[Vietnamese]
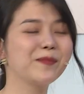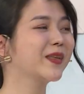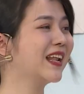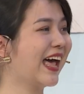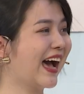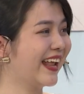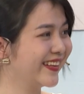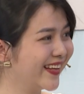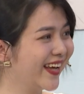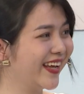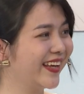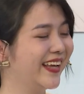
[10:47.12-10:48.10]
em tên là Anh
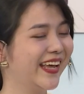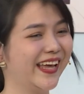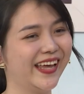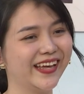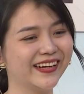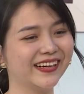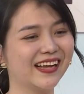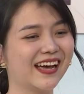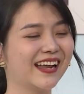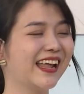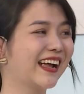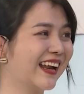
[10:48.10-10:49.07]
Thi, hiện
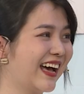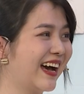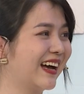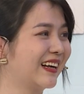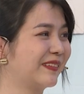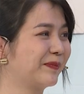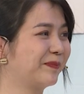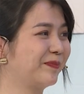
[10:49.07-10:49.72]
đang là